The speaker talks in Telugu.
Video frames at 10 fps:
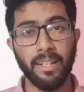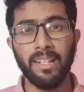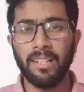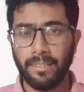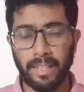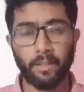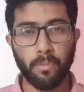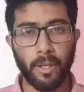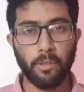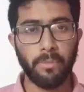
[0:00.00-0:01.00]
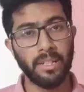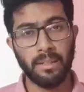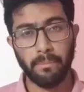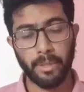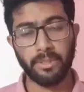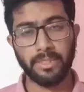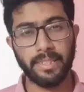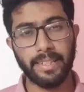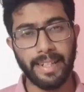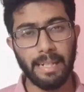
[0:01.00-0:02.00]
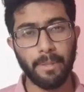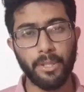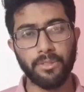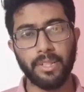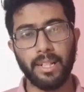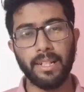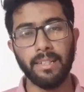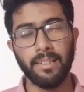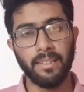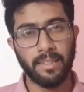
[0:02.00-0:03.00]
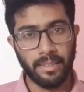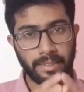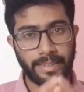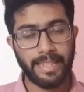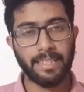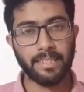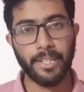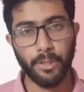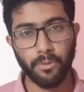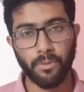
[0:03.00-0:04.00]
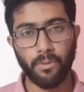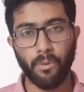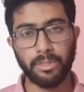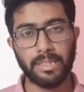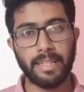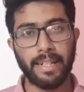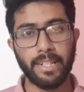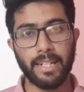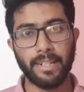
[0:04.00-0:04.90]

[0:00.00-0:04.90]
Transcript: నవ్ hmm. దాంతోపాటు మీరు స్క్రీన్ మీద చూసినట్లుగా దీస్ ఆర్ ద న్యూ కోర్సెస్ అట్ గెటింగ్